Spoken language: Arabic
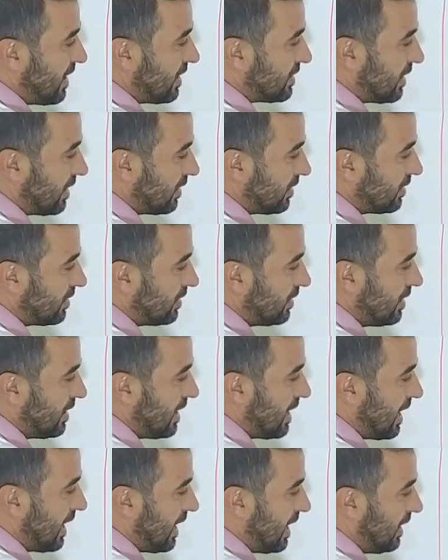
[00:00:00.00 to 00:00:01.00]
هذا
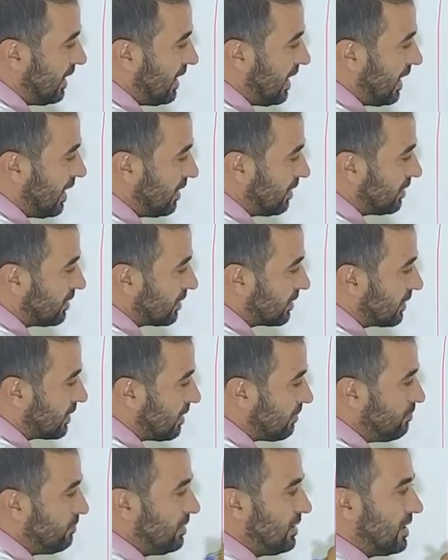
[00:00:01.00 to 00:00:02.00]
على
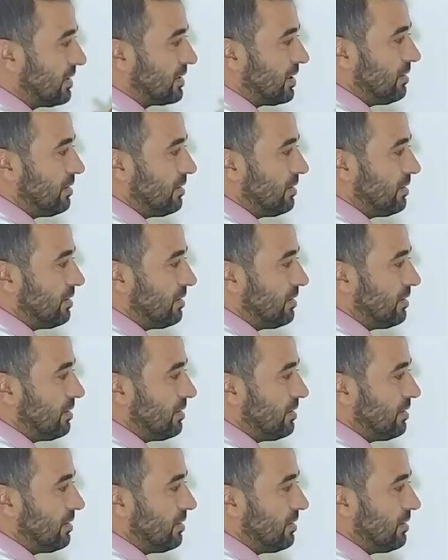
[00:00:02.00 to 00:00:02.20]
كمية